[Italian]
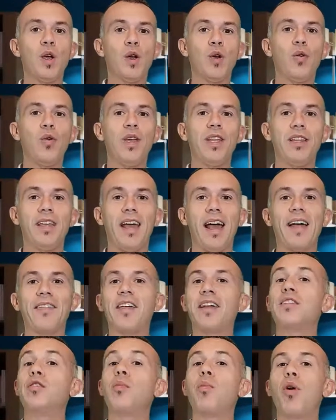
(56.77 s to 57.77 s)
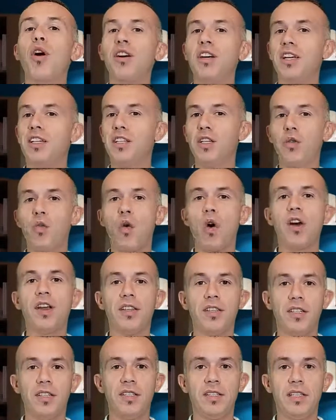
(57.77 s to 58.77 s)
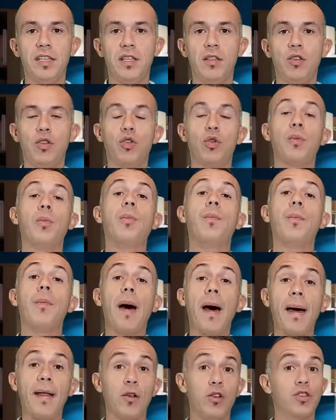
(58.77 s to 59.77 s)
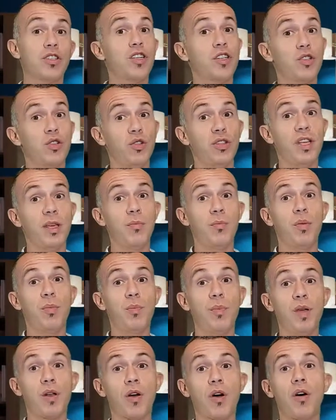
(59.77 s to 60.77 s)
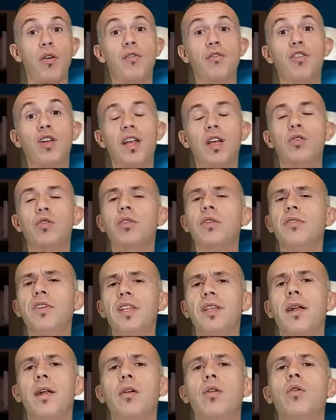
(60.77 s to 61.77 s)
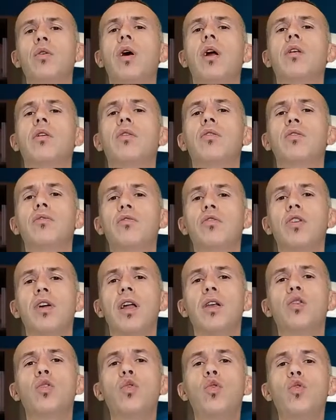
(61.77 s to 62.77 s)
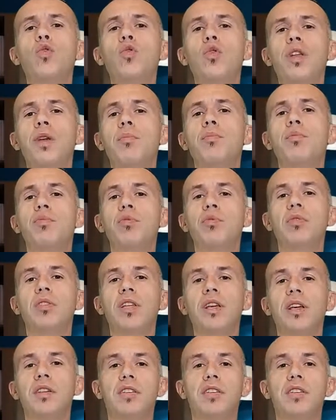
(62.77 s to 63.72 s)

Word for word: Quindi andate un po' anche di cuore di stile. Allo stesso tempo però vorrei condividere con voi alcuni punti che